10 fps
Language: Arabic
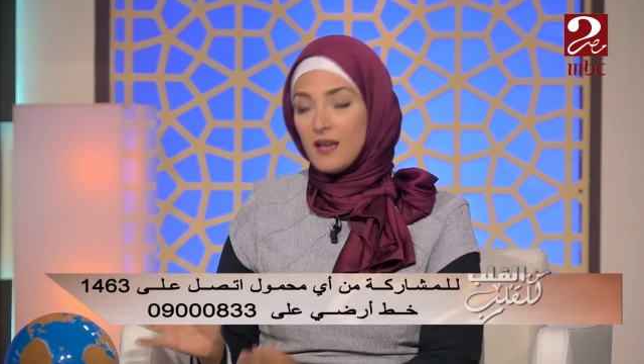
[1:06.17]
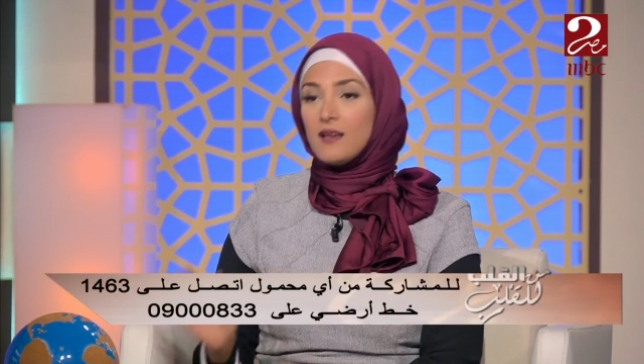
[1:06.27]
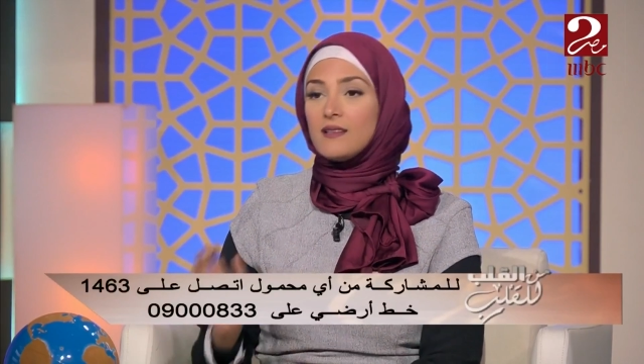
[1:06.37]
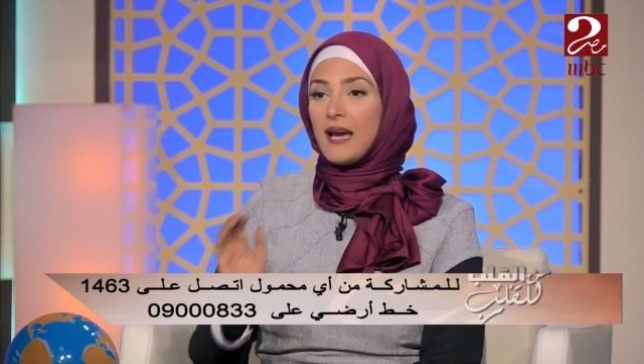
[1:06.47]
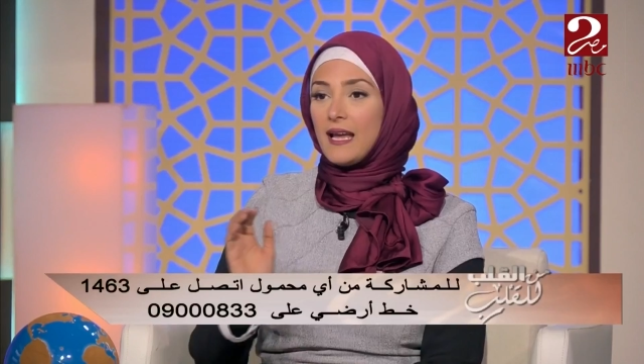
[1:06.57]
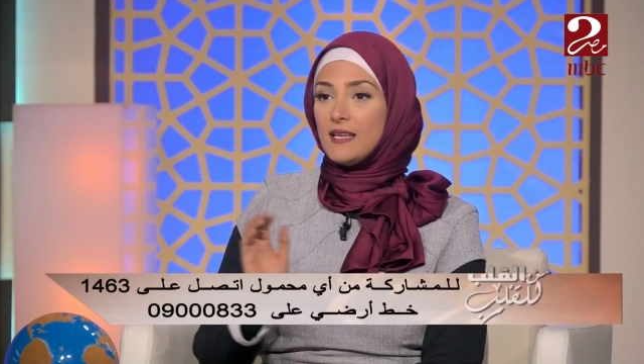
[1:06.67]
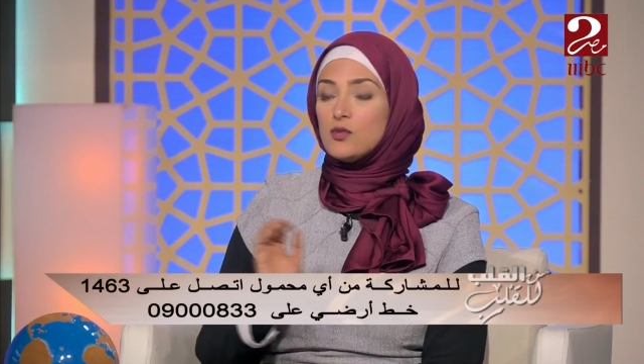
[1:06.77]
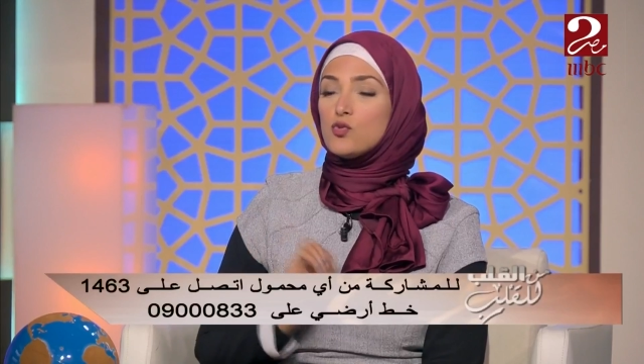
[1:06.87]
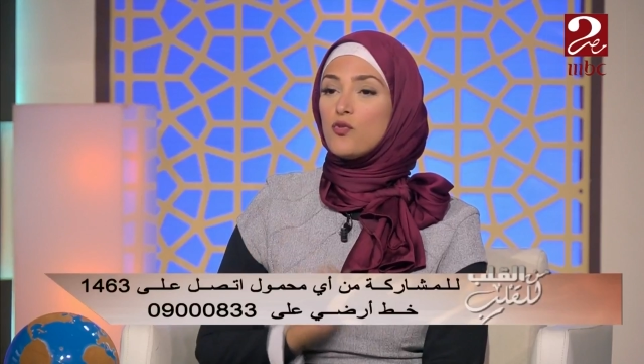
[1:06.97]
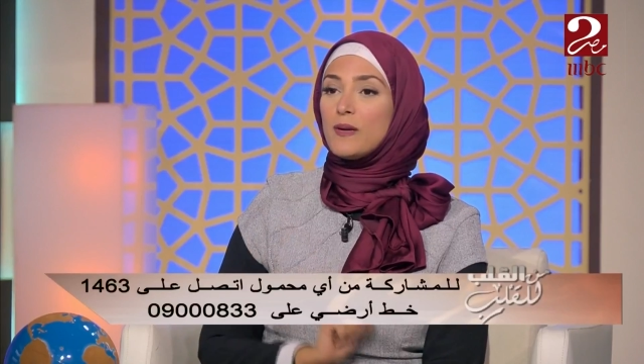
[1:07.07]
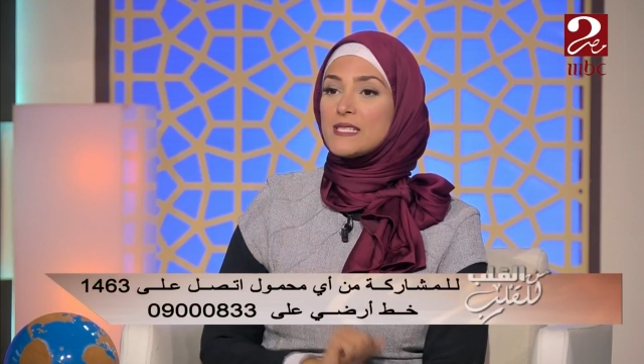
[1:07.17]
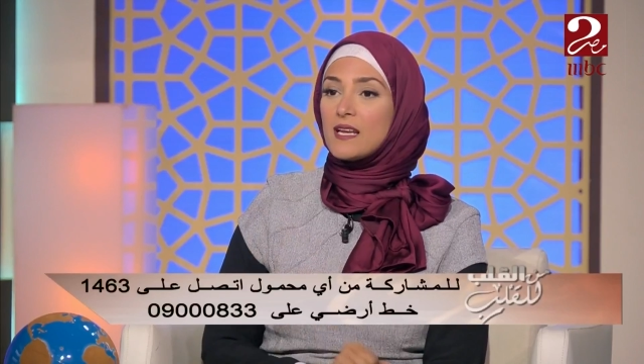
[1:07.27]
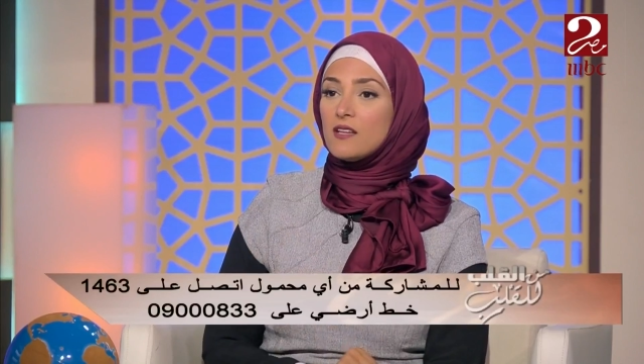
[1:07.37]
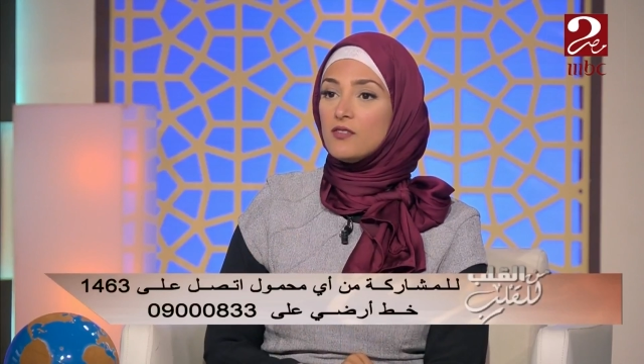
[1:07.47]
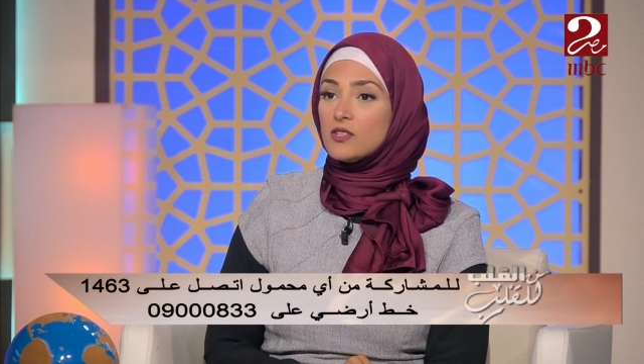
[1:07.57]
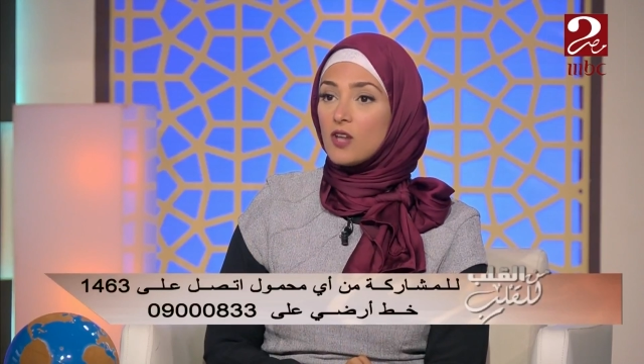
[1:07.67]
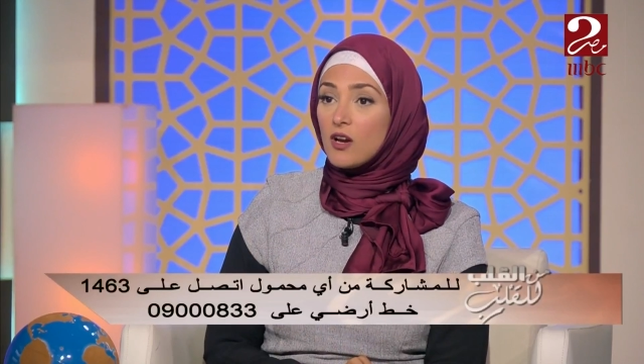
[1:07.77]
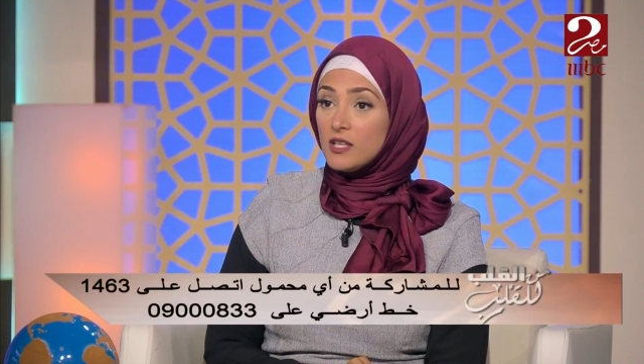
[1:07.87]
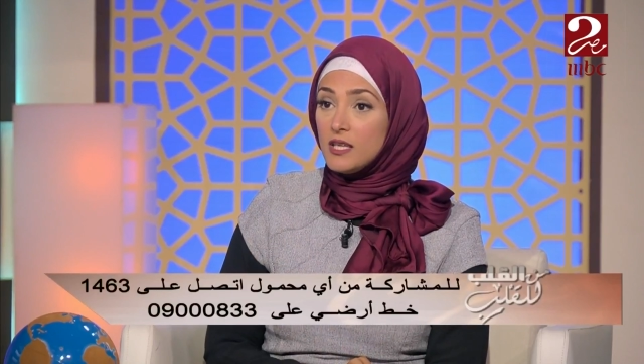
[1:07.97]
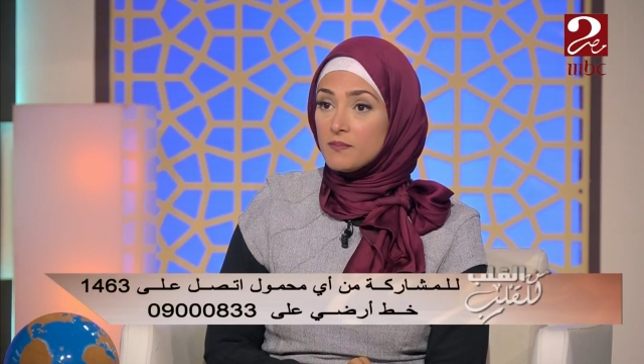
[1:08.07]
تعالي نشوف مثلا في
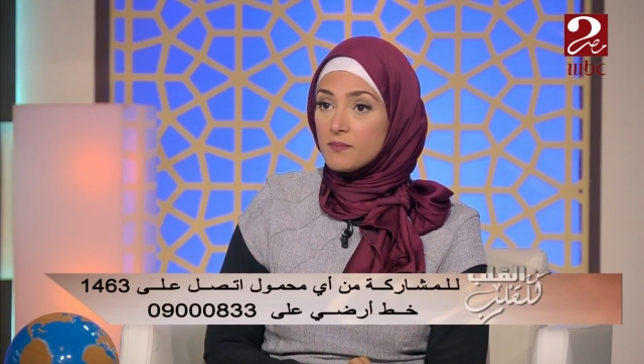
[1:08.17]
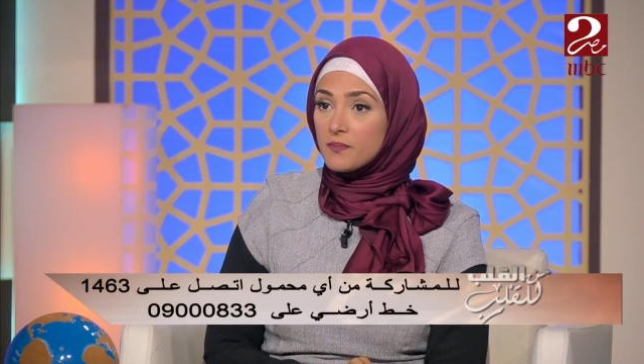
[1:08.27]
التقييم